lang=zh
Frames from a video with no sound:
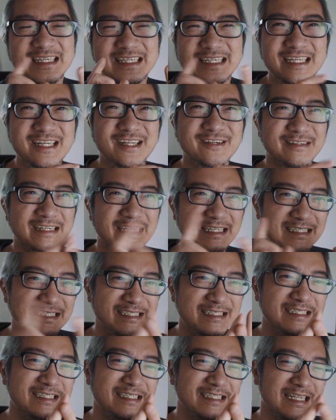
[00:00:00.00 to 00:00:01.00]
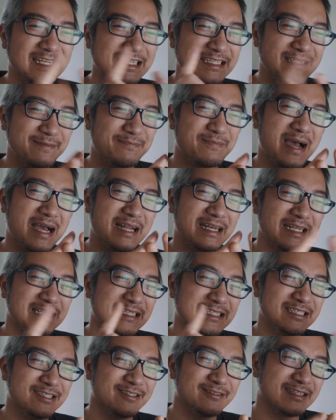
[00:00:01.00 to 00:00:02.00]
一六年、一七年、一八年、
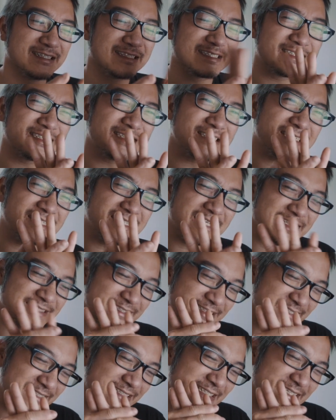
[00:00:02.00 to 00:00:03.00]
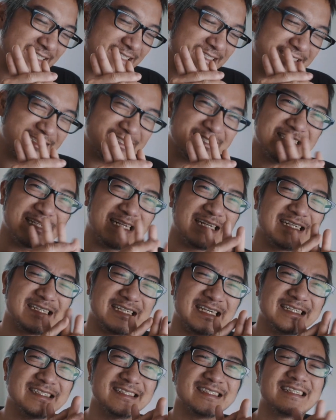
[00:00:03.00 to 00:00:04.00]
一九年四个延时摄影，四年的
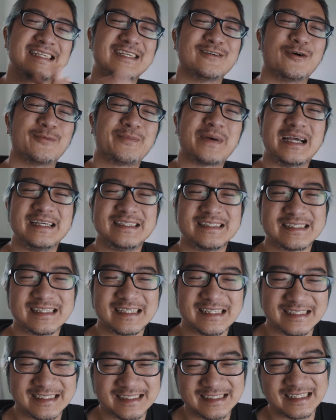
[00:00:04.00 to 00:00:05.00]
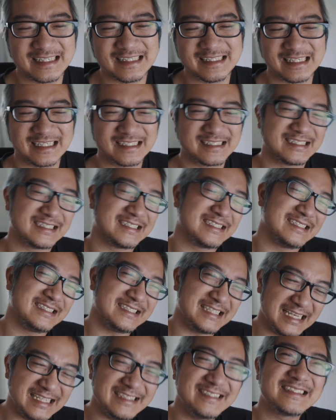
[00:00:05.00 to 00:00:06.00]
延时摄影我拍摄了，四年延
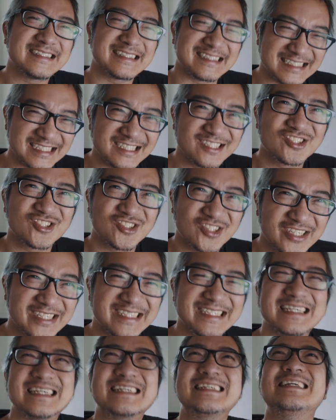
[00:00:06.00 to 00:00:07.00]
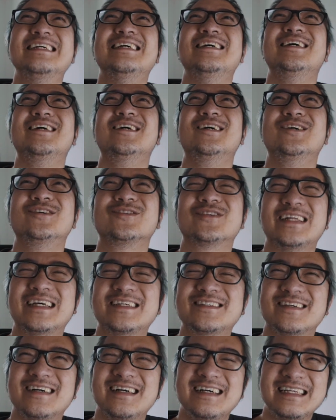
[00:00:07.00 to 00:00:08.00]
延时摄影，所以
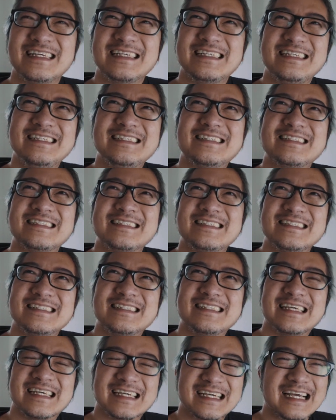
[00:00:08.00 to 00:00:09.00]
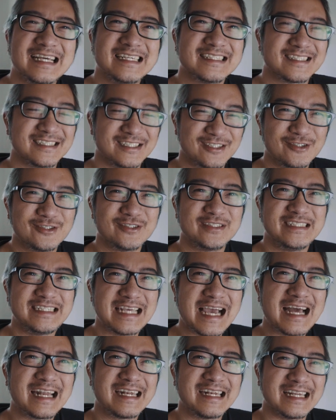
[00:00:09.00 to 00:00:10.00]
那是二零一四年开始就用
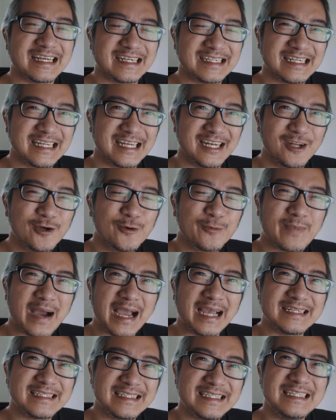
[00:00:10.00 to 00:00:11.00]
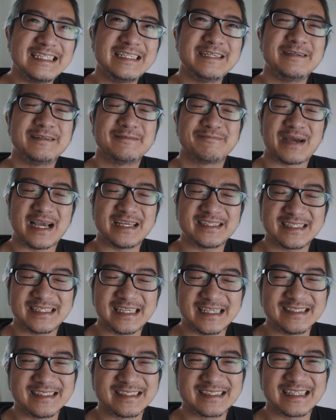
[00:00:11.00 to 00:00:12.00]
佳能的六百 D 拍摄
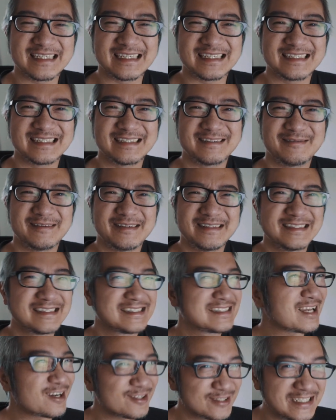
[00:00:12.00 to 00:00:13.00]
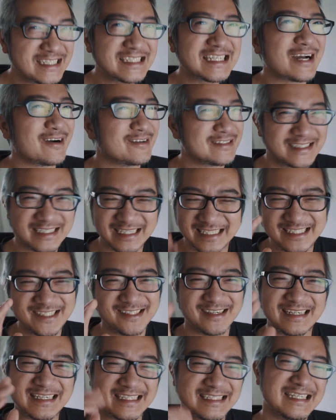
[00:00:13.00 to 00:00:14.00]
延时摄影，到现在我还是很
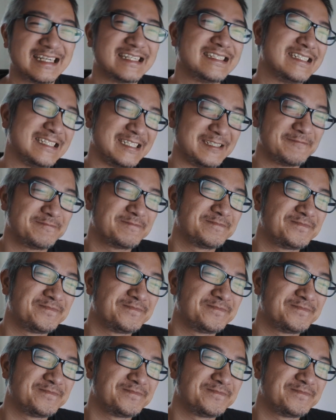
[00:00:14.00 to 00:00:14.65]
喜欢那相机，